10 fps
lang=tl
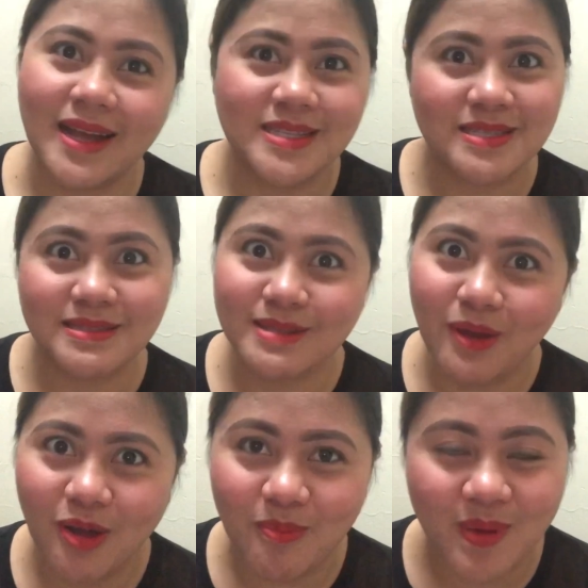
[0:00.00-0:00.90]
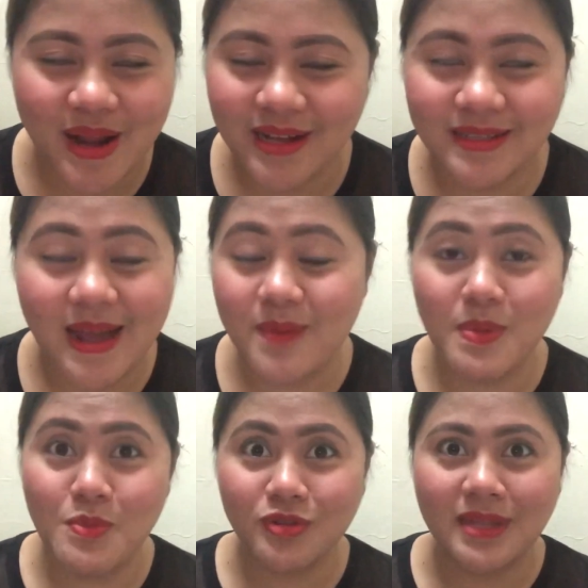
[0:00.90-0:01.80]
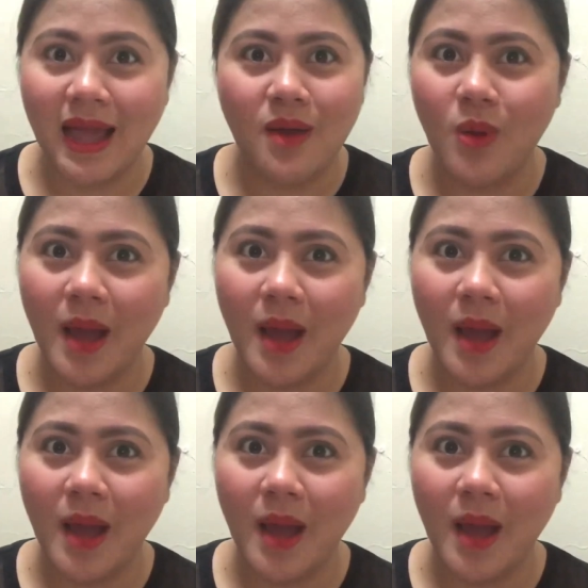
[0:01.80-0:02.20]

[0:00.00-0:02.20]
sobrang dami mong tawa